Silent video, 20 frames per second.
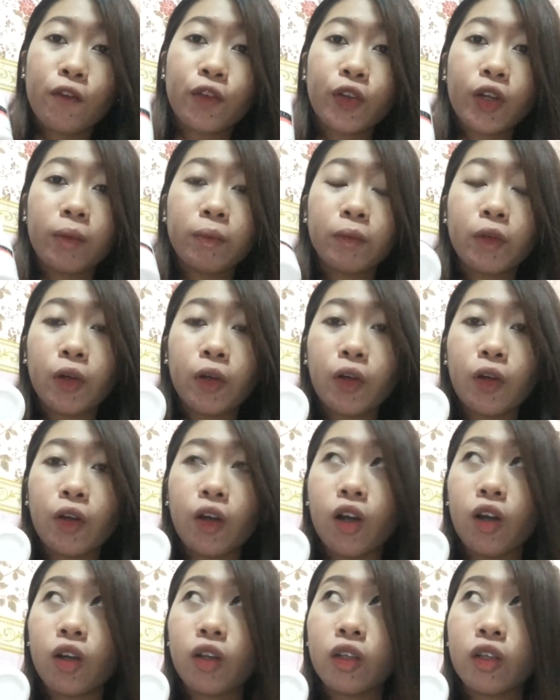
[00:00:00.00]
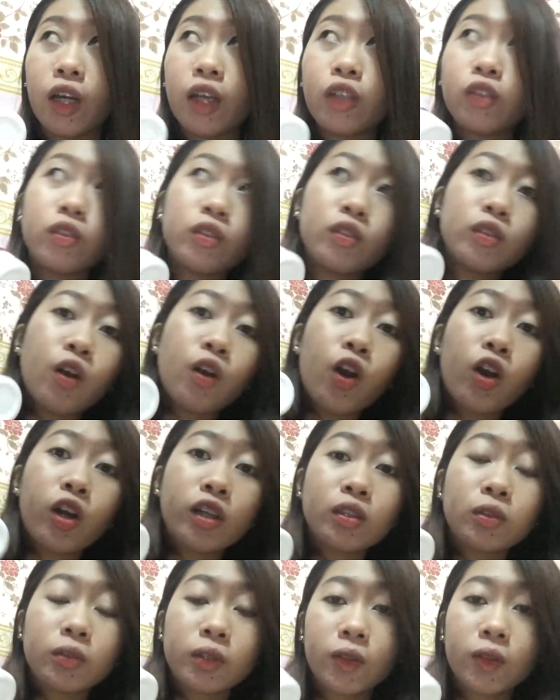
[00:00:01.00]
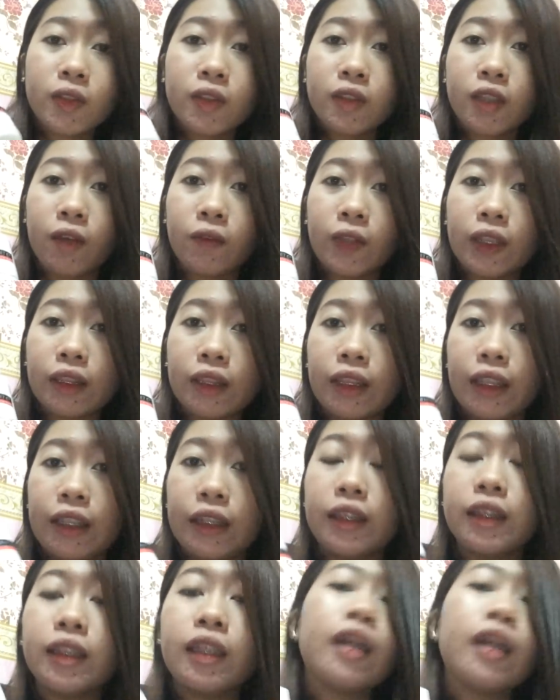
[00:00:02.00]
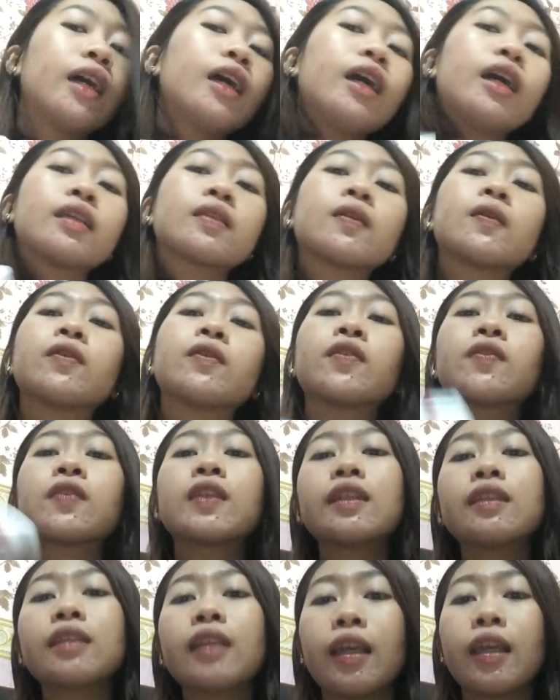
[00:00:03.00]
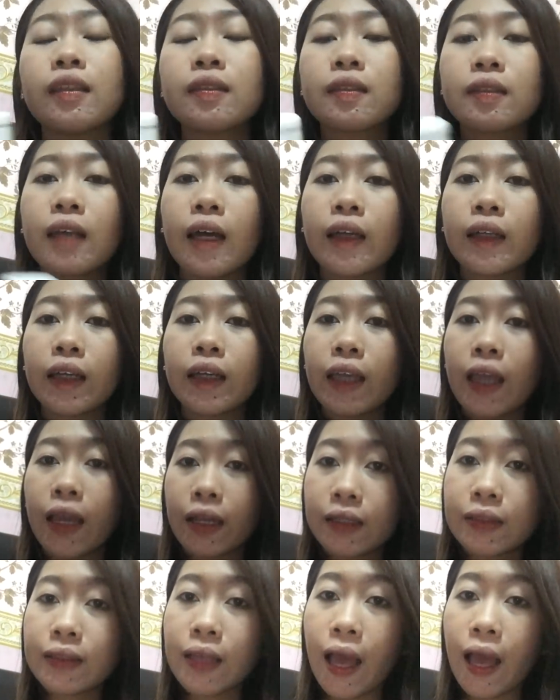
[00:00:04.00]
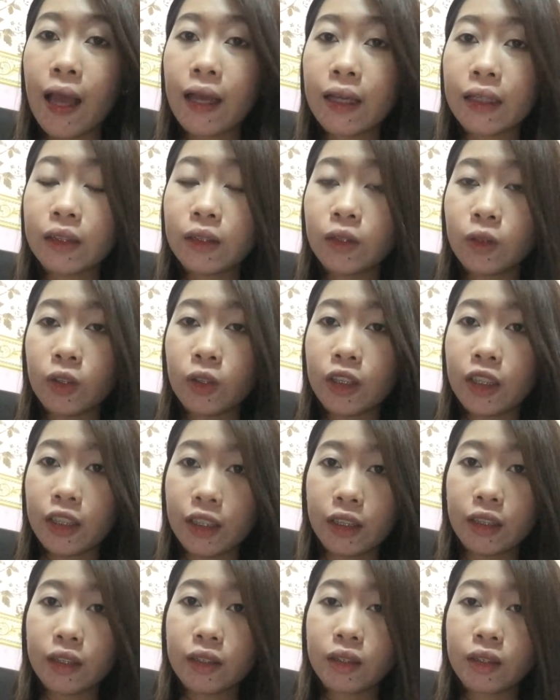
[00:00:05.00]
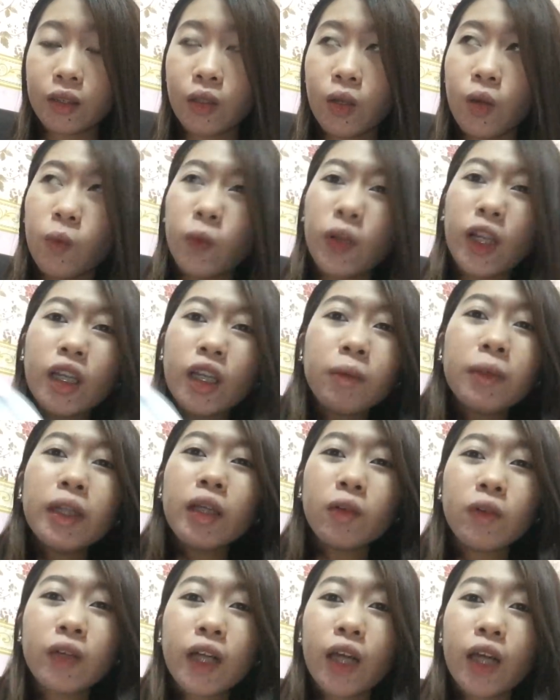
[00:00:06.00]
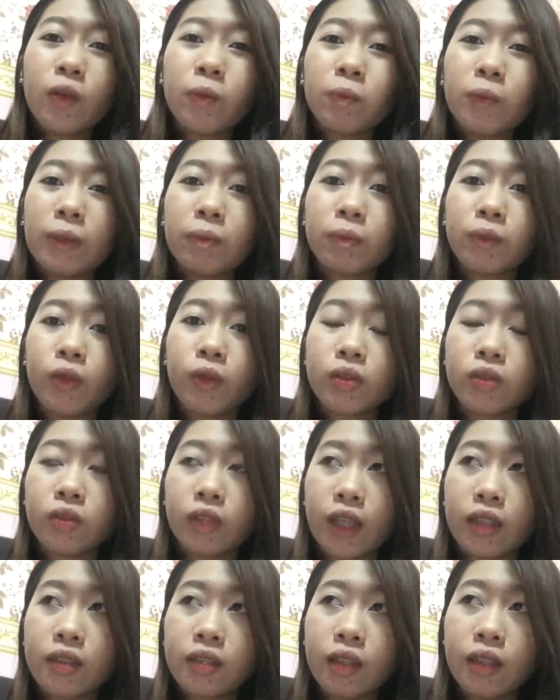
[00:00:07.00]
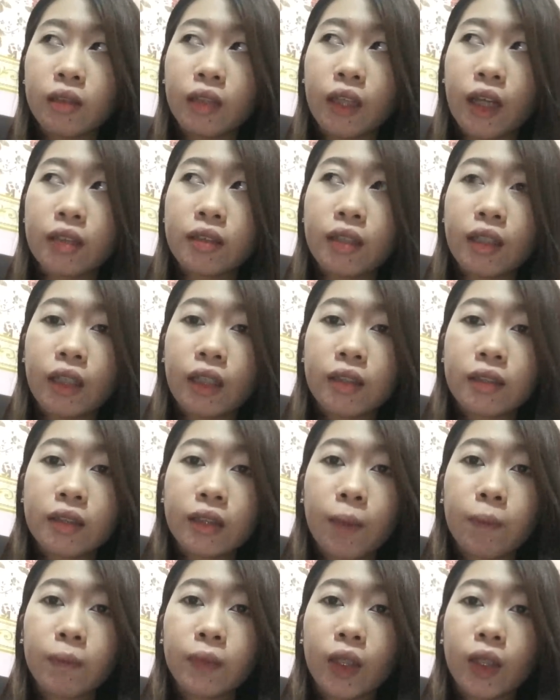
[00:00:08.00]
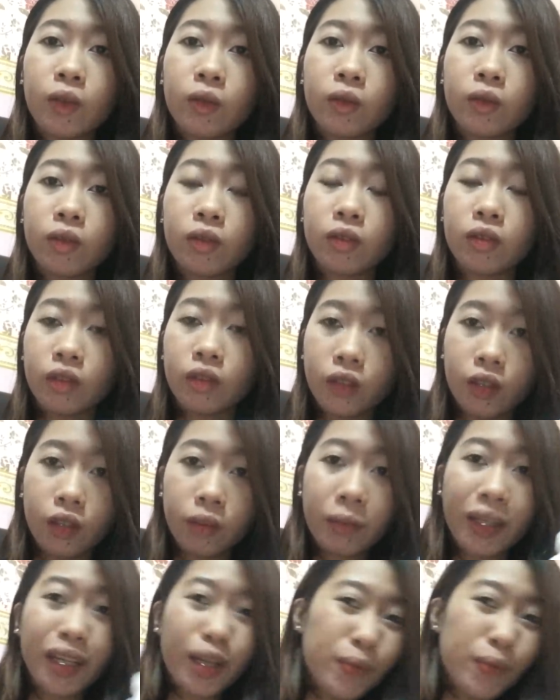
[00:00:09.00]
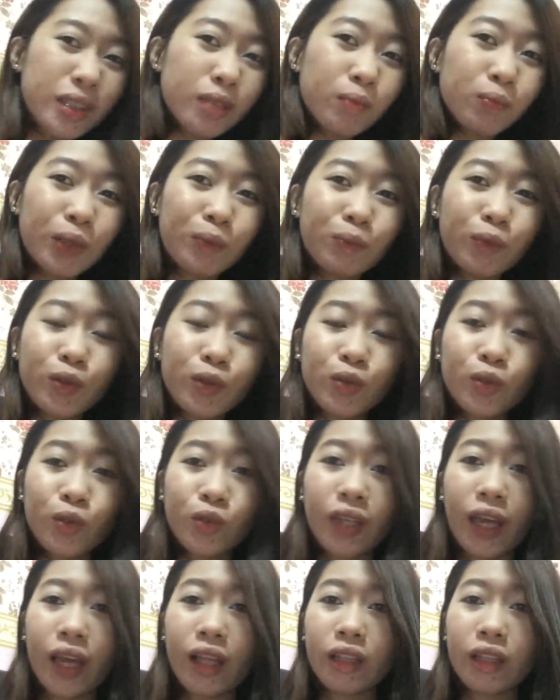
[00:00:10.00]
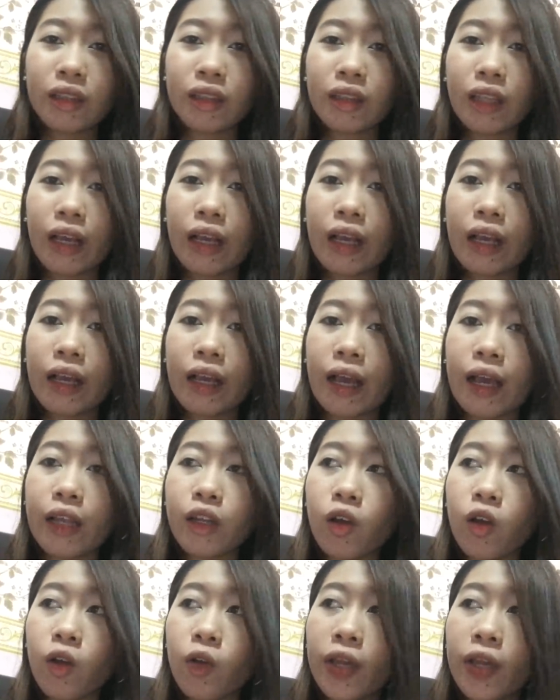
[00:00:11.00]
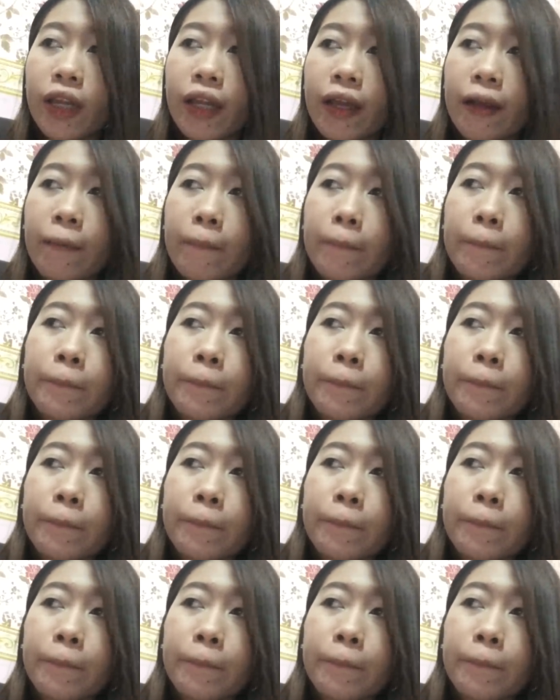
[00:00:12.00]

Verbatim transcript: from anong August 2017. So, 15 days, ang nangyari sa akin nun is, wala naman akong ganong pimples nun, as in, kasi na-stop na yung paglabas ng pimples ko dahil nag, ano ko eh, nag,